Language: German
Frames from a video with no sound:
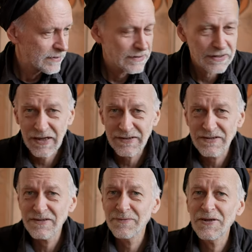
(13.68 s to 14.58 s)
Da kannst
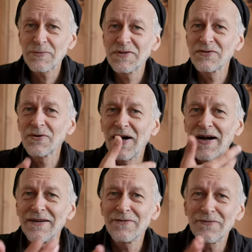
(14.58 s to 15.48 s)
du zum Beispiel so
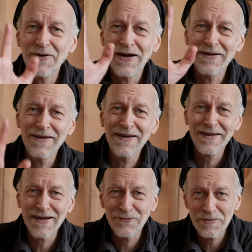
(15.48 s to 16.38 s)
einen
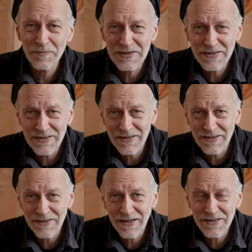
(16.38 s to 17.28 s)
Fernlehrer wie mich
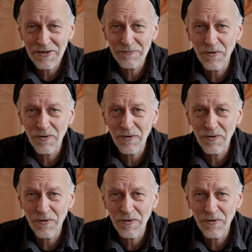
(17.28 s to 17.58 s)
hier nehmen,